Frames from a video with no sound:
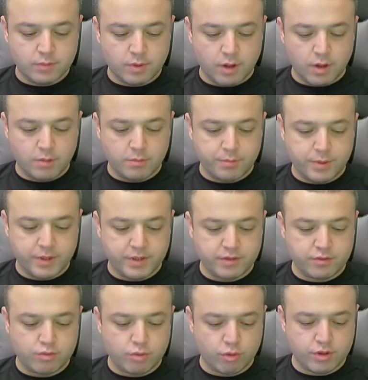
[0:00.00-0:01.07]
Abi
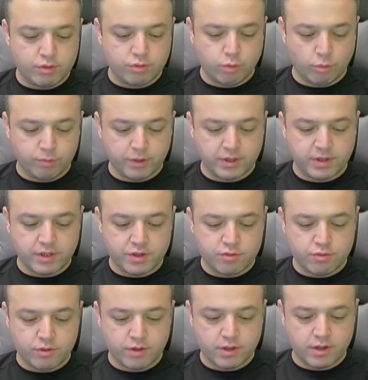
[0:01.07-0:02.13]
Petit çok iyi toplar
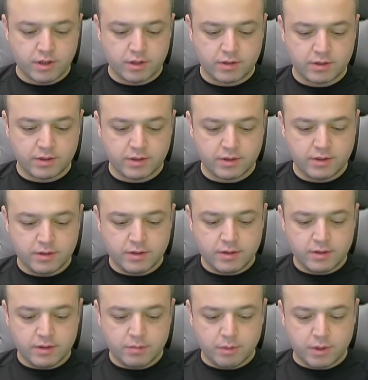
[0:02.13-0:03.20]
kesiyor ya arada.
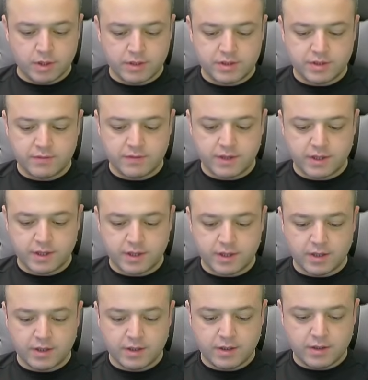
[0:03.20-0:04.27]
Patrick Vieira.
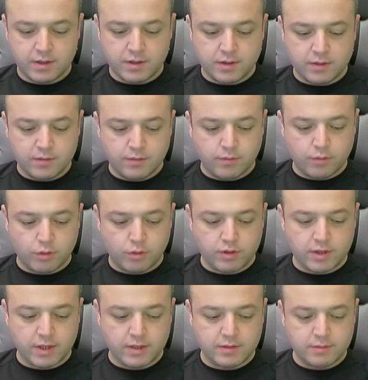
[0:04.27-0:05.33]

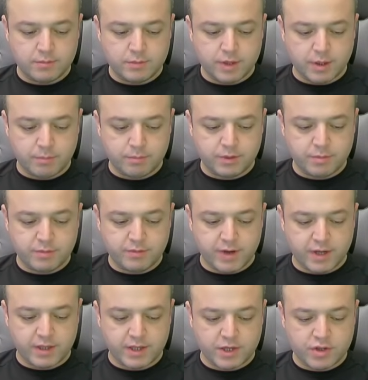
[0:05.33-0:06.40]
Forlan. Yaptık bir
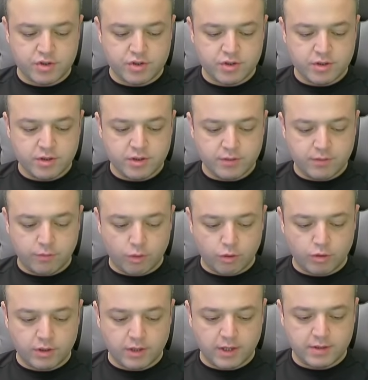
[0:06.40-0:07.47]
verkaç.
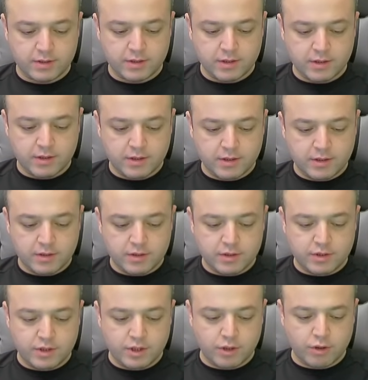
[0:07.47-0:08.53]
Forlan.
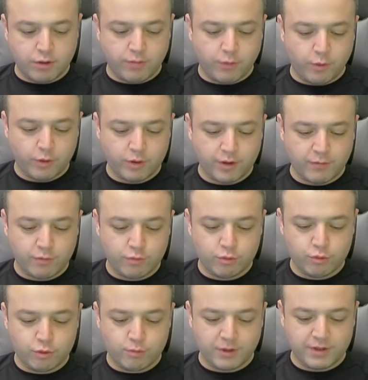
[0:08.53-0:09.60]
Diego Forlan
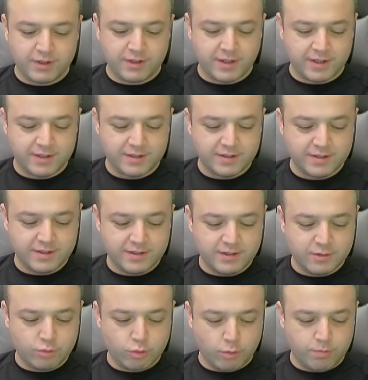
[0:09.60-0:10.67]
vurdurmadılar.
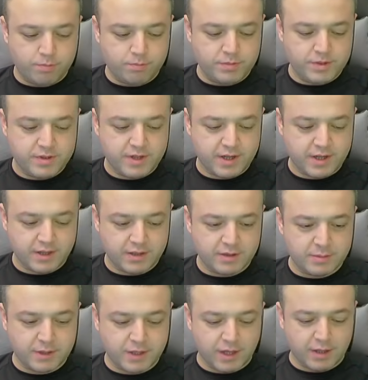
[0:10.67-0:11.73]
Top bizde kalır
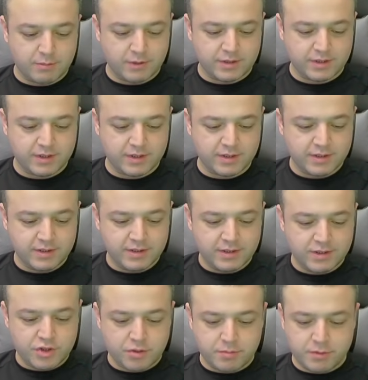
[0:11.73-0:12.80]
mı kalmadı.
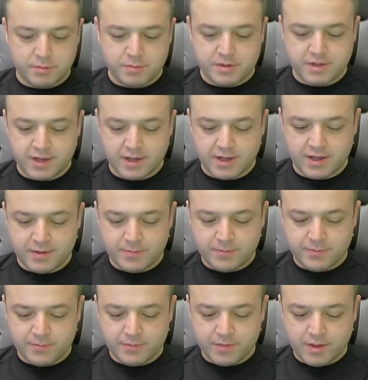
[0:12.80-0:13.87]
Şimdi bizde.
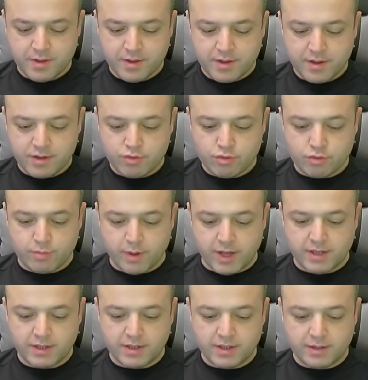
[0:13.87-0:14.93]
Jude
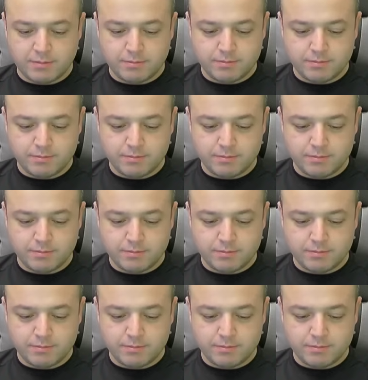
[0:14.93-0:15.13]
Bellingham.